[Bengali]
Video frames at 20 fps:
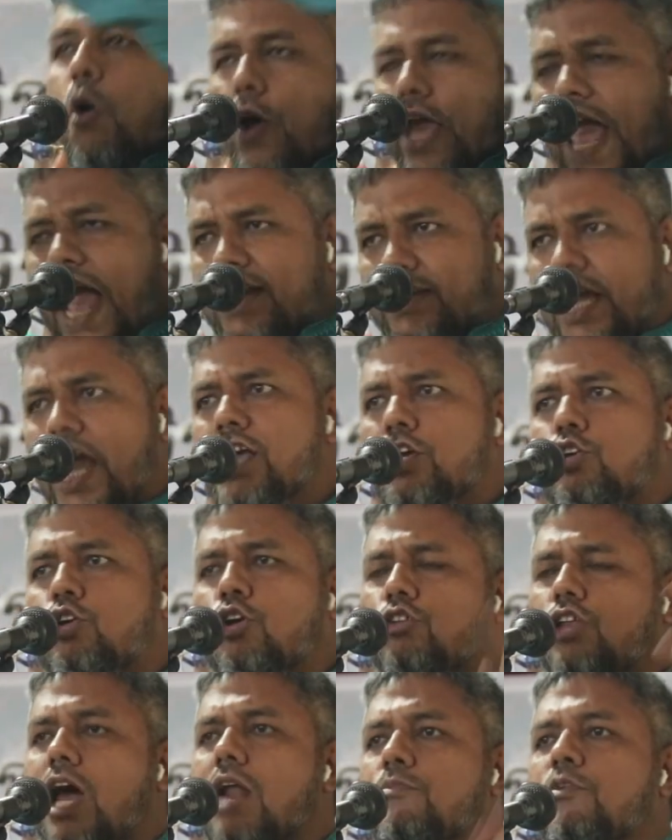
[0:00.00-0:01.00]
ওই একই
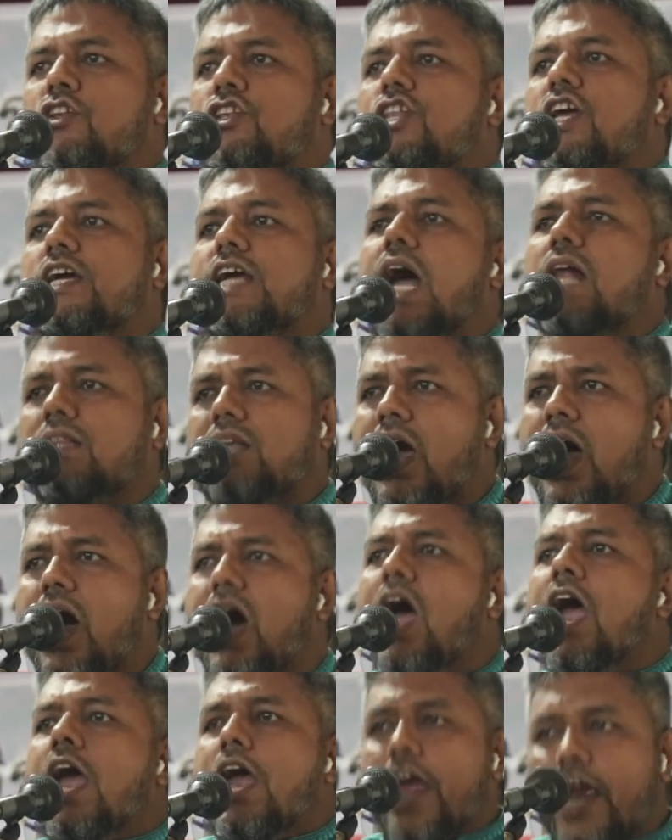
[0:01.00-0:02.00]
সুতার মধ্যে গাতা
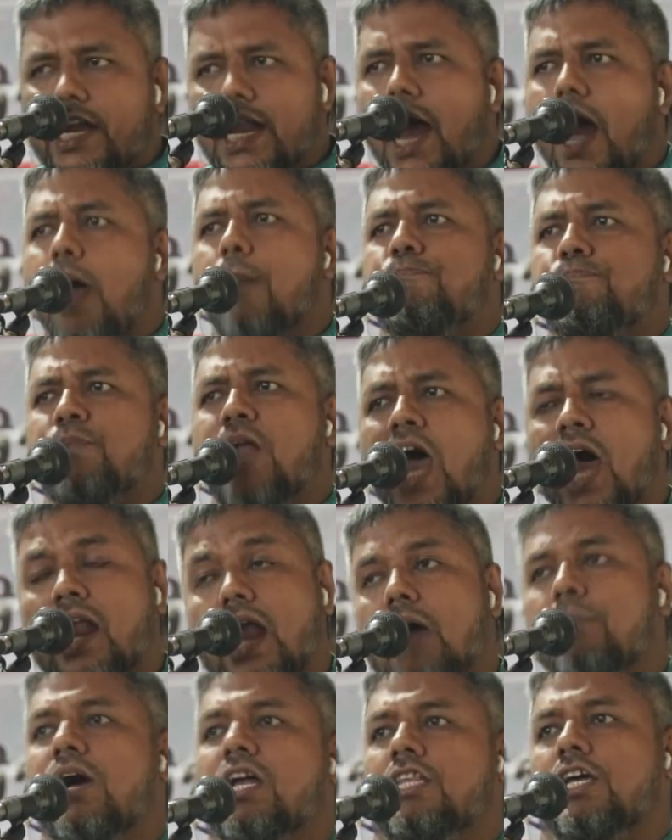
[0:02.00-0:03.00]
এটা আপনার
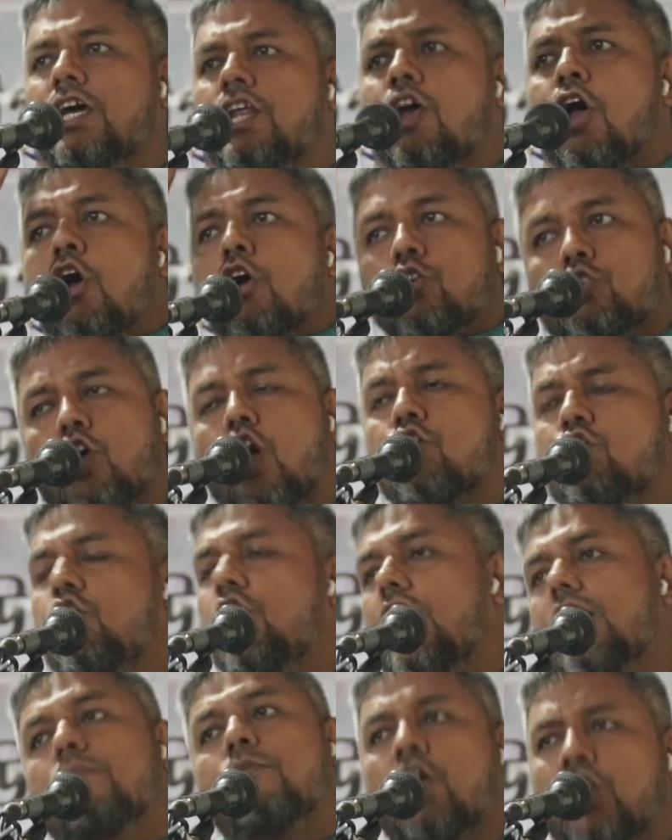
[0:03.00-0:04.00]
আমাদের
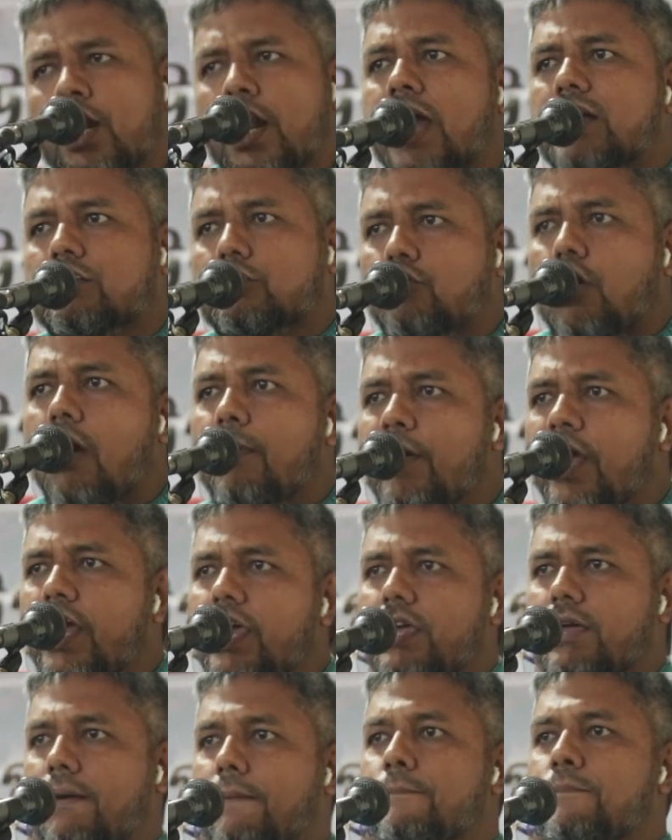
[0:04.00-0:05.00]
সকলের মনে রাখতে হবে
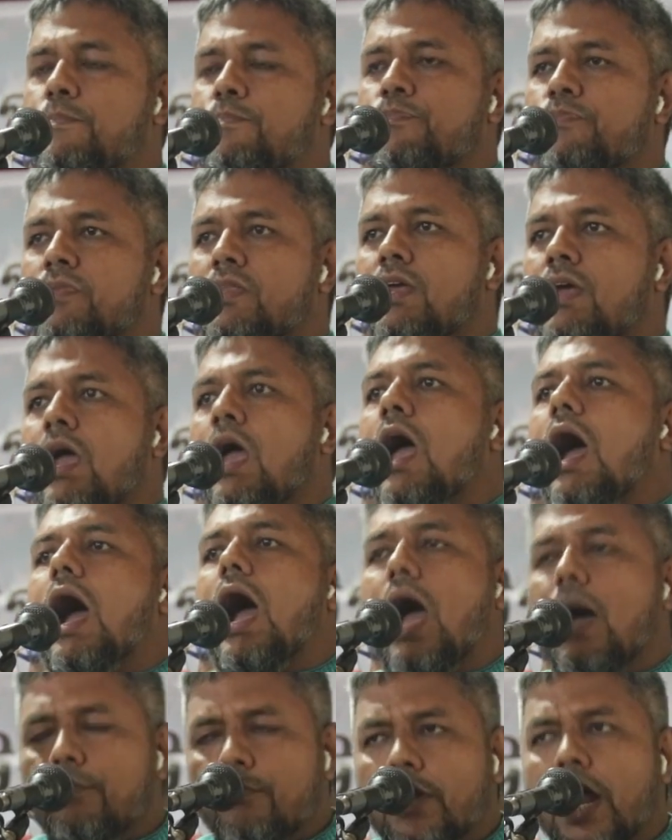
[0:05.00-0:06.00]

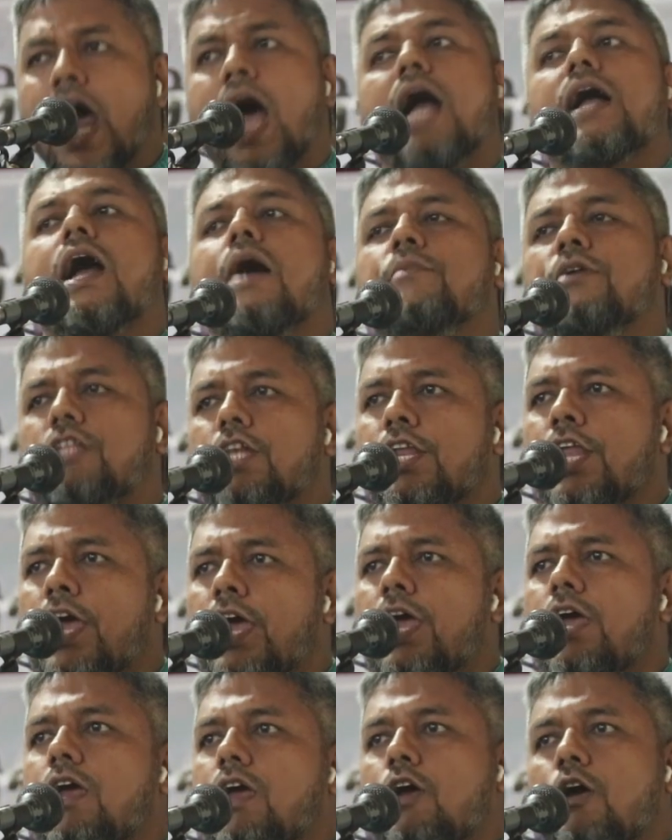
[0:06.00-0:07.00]
আমরা আগামী দিনে
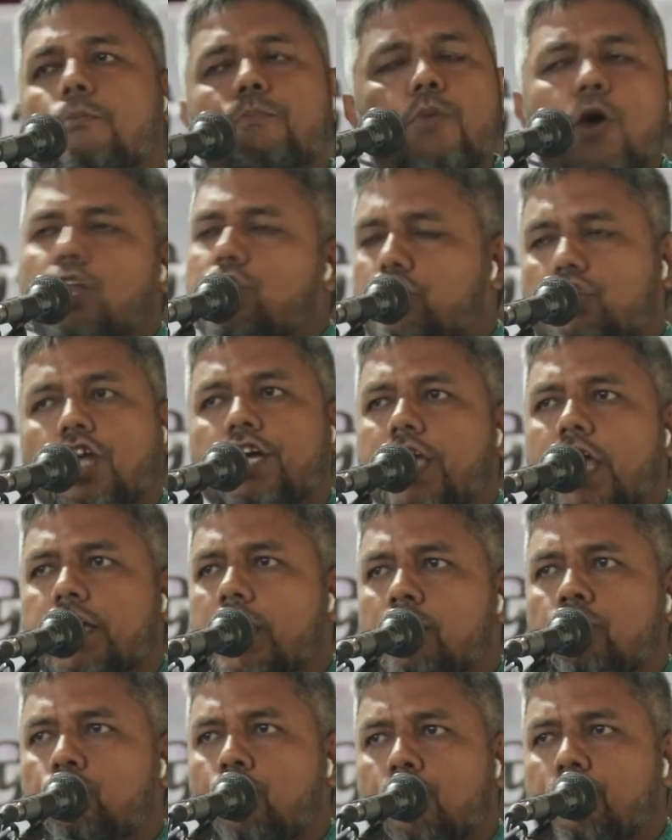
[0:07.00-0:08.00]
প্রত্যেকে
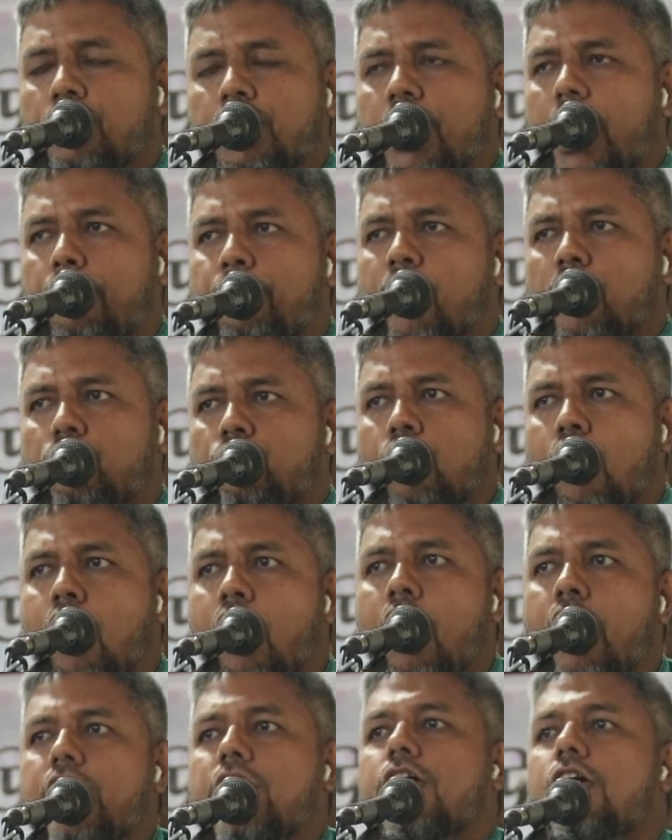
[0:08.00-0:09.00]
কিন্তু নিরাপদ
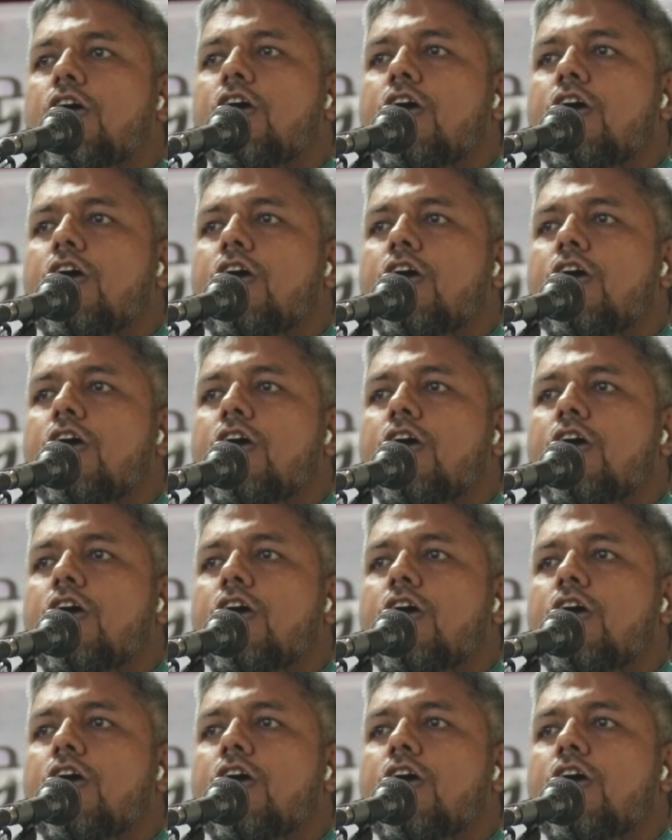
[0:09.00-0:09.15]
নয়